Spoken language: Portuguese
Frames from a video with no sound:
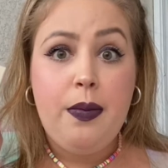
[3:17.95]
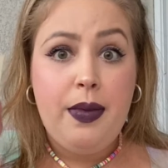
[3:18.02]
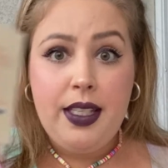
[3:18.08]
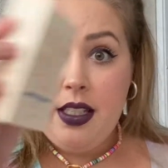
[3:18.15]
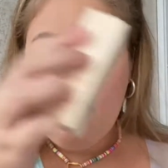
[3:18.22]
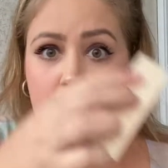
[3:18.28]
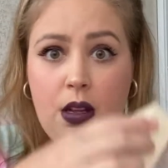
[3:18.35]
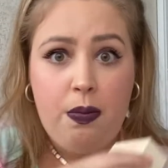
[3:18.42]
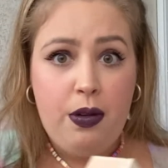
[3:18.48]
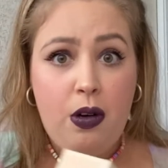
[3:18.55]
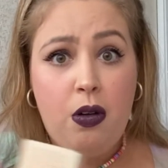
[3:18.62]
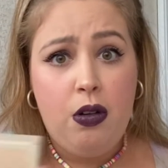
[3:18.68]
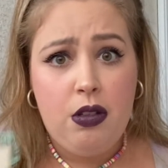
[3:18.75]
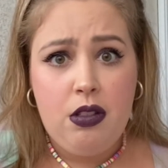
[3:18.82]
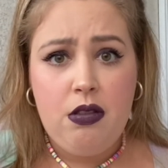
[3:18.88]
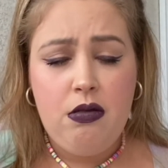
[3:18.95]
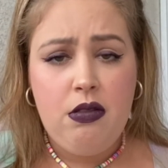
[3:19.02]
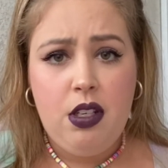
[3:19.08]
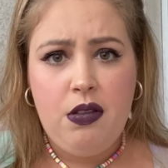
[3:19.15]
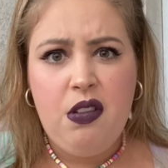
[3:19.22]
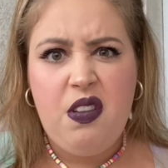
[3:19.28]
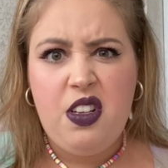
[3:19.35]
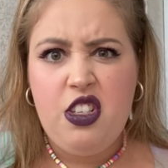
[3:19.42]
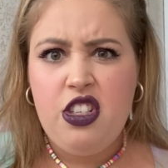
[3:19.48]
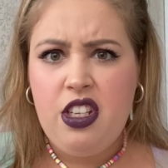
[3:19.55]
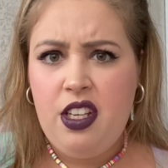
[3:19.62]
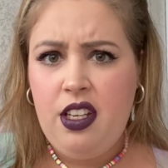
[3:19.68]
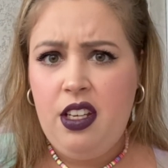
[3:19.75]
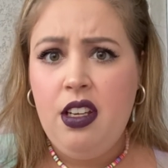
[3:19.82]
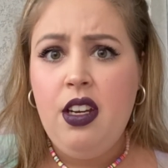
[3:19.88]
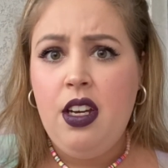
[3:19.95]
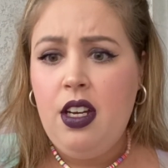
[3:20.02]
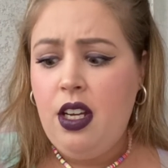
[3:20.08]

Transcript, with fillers: mas é só pro rosto, então eu acho que,